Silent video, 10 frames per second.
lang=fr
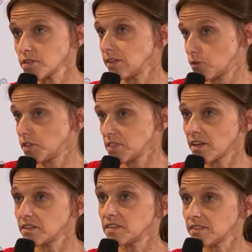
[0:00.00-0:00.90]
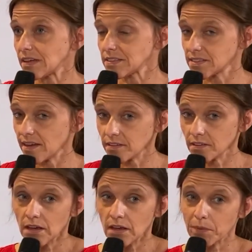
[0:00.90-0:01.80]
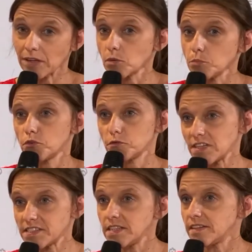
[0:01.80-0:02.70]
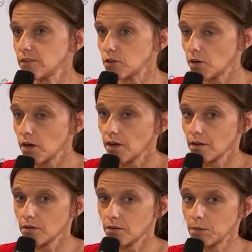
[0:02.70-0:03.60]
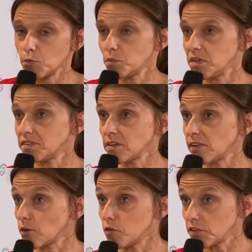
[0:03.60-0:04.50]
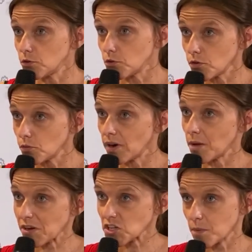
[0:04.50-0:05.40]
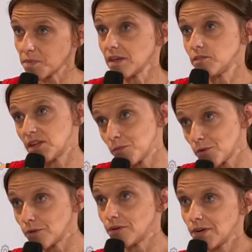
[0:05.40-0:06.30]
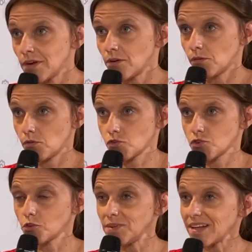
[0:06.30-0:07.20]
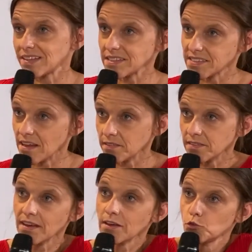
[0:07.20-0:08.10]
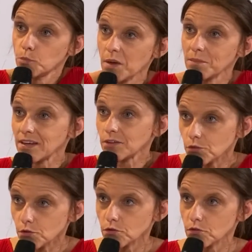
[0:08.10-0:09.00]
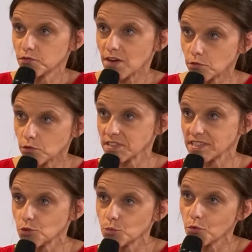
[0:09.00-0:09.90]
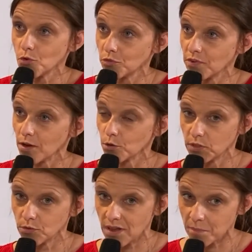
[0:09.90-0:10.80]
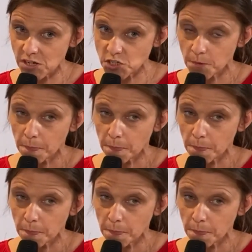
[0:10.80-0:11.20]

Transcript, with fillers: Il y a le côté sanitaire, certes, par exemple pour faciliter euh, les mobilités avec, en vélo ou la marche à pied. Évidemment, aujourd'hui, la crise sanitaire nous permet de favoriser, de promouvoir le vélo et la marche.